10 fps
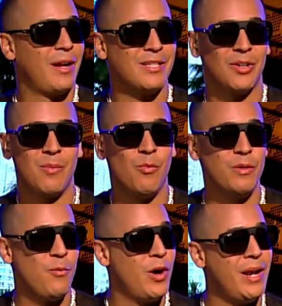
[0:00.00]
la canción es
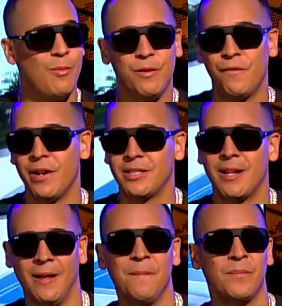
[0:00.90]
muy buena, muy
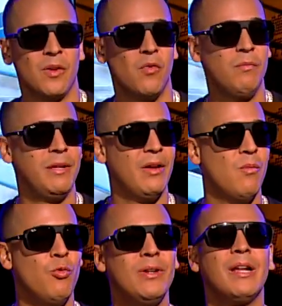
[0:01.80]
fresca, un video
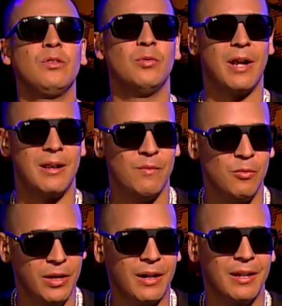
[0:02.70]
muy natural,
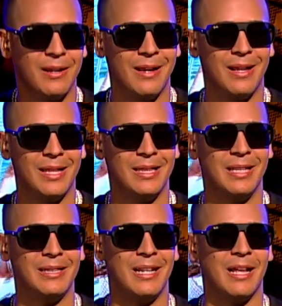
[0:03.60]
muy en realidad
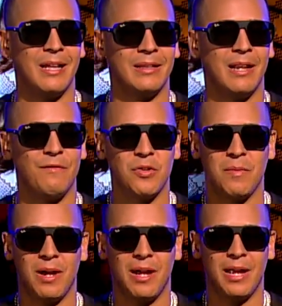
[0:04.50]
de la,
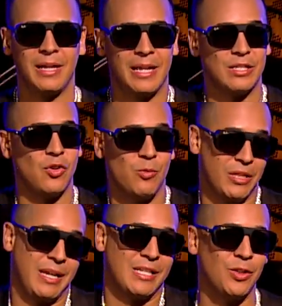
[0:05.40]
forma en que somos,
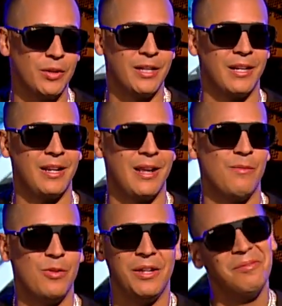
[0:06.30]
en que soy, en realidad
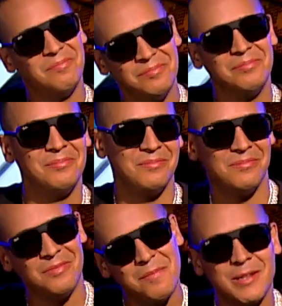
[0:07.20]
muy,
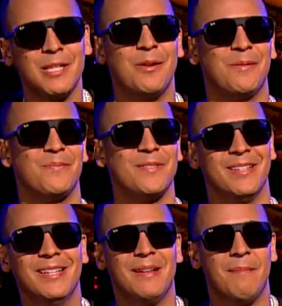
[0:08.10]
muy vacilón
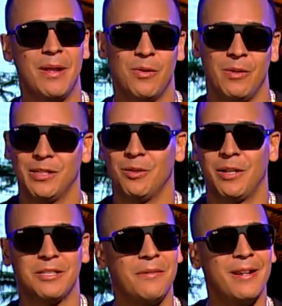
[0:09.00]
pero eso es lo
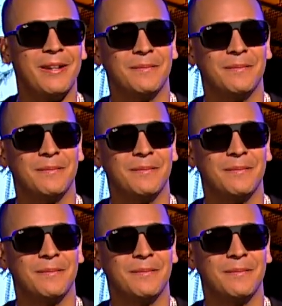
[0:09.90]
que se viene.